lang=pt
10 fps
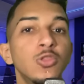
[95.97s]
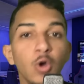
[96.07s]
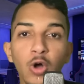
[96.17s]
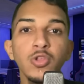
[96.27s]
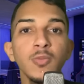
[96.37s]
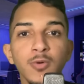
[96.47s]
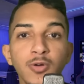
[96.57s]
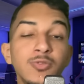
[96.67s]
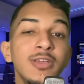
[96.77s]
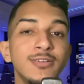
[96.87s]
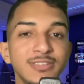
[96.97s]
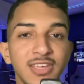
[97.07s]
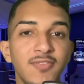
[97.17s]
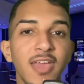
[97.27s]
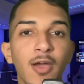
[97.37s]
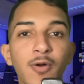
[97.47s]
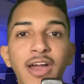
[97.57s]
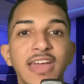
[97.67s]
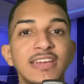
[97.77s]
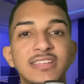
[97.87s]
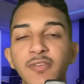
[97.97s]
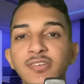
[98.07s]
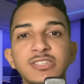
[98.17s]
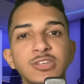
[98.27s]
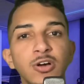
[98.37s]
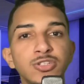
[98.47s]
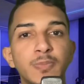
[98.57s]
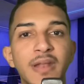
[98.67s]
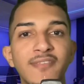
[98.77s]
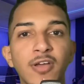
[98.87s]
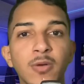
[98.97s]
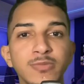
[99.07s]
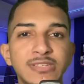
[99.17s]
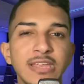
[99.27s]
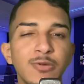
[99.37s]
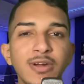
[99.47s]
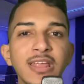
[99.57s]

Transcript: todo mundo, inclusive eu, estava ansioso para ver como seria o